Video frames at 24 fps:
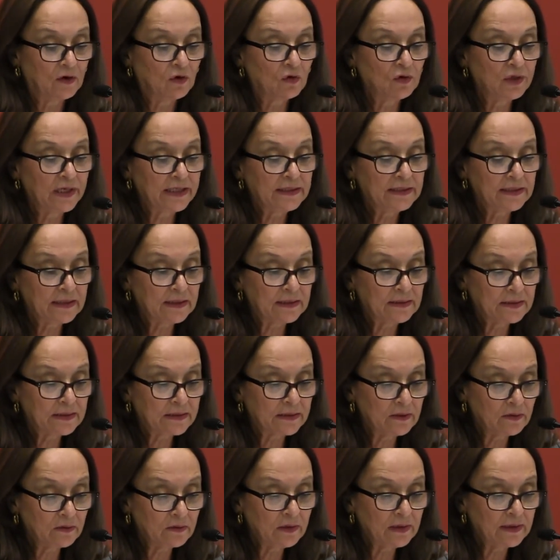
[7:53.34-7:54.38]
con la
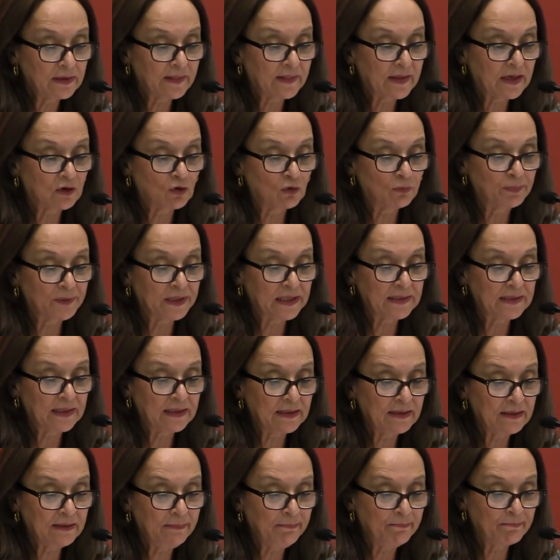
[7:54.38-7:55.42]
intención de
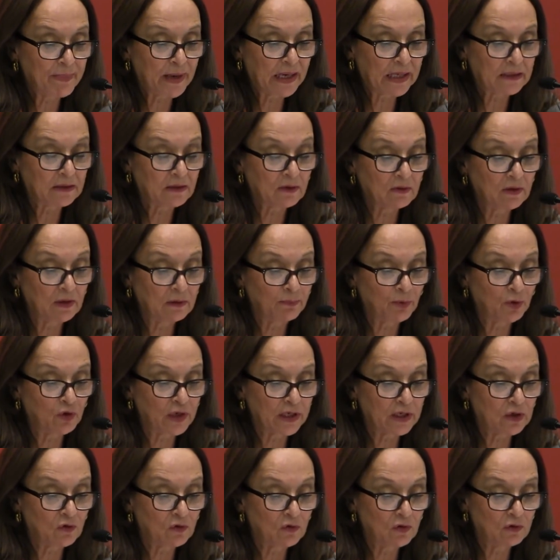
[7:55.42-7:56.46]
comprender el impacto del
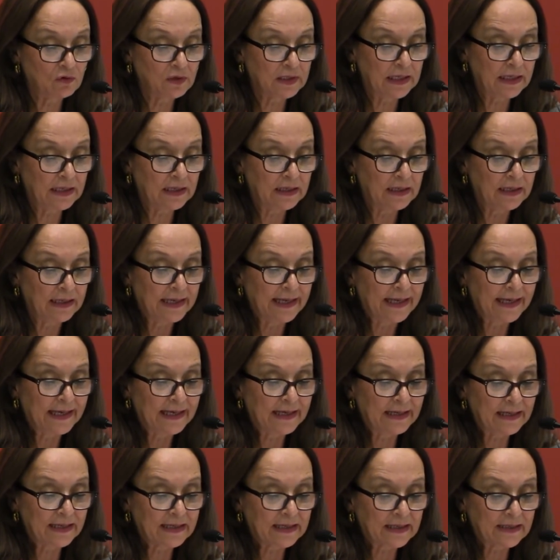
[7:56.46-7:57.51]
poder colonial
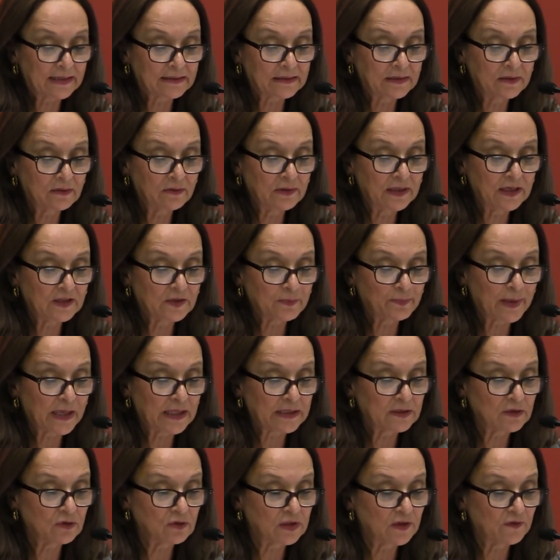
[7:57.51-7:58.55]
en la creación de
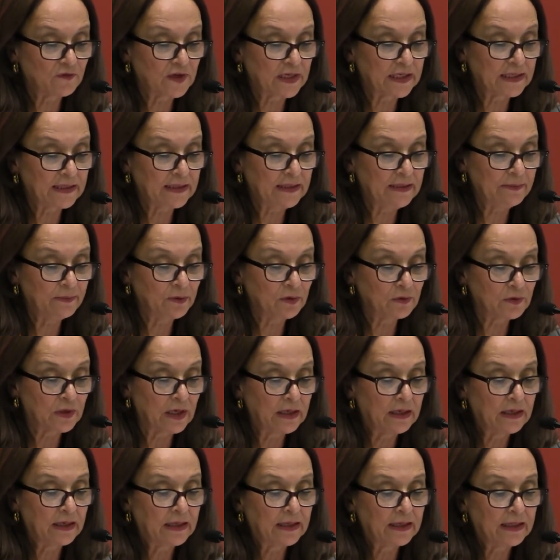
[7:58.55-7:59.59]
espacios efectivos
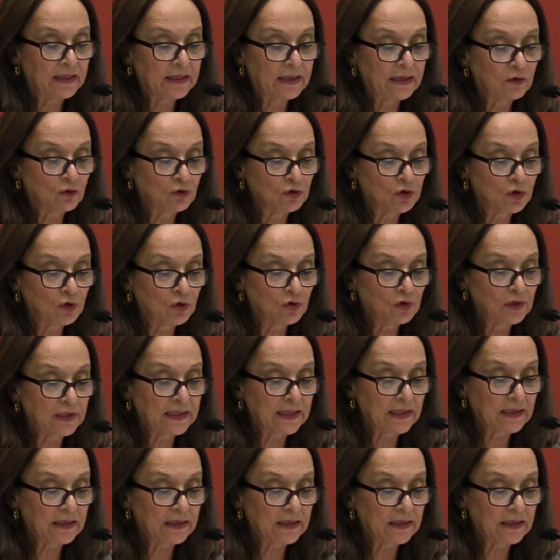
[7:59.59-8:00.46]
de control